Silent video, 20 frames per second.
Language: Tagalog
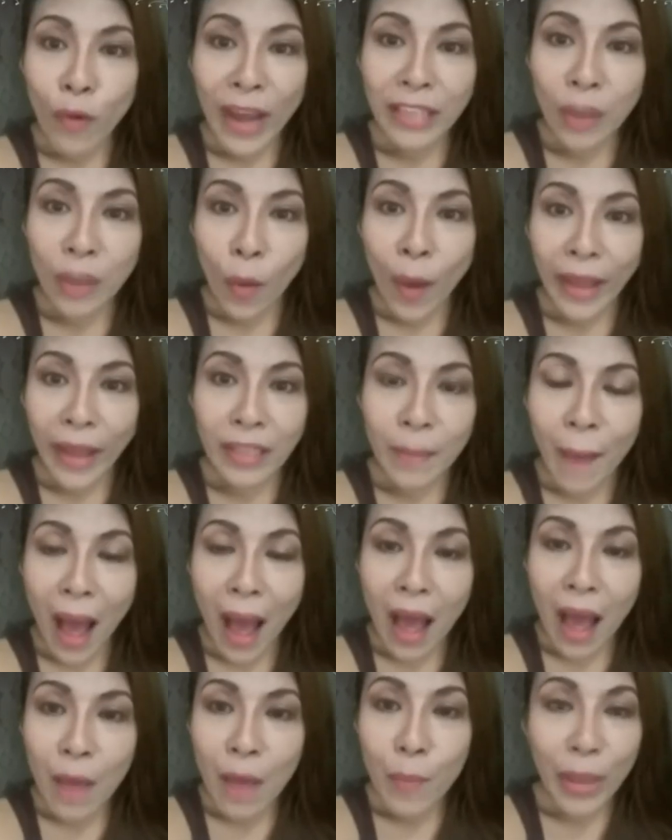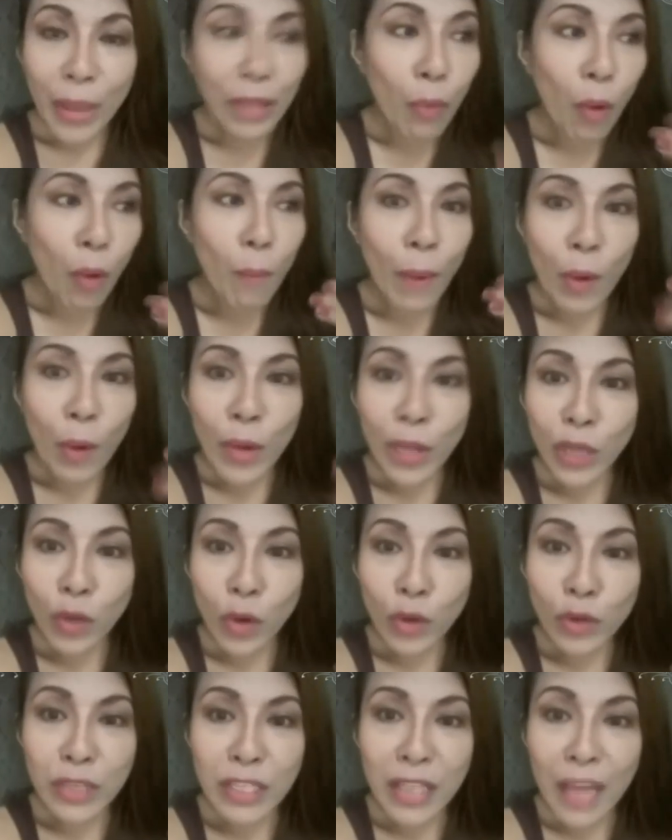mo right away, di ba? Pwede mong bawin
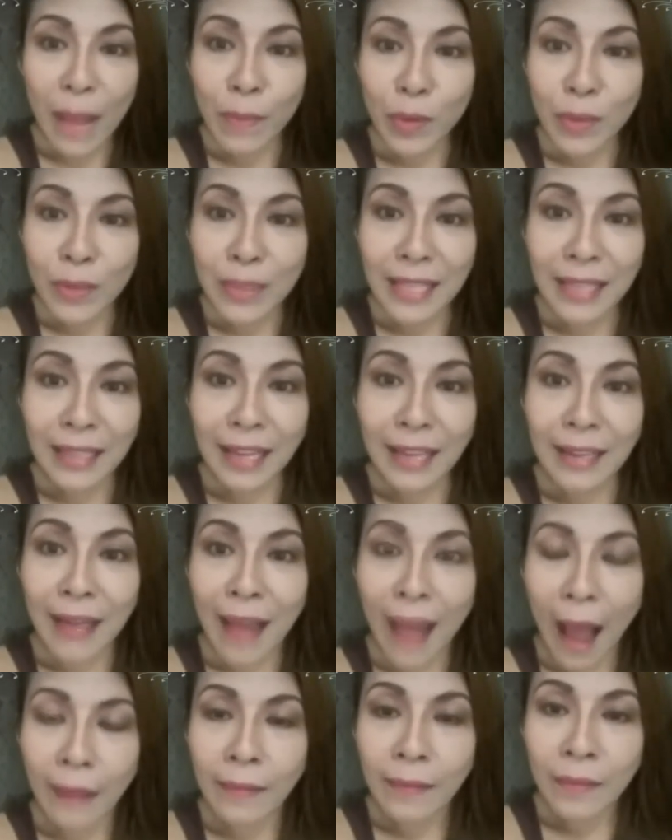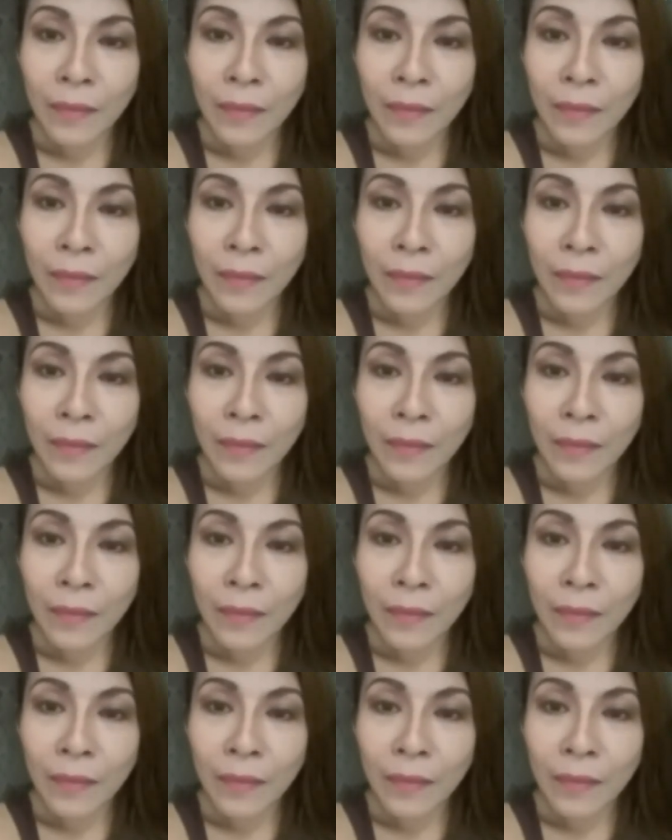kung anong sinabi mo sandali lang.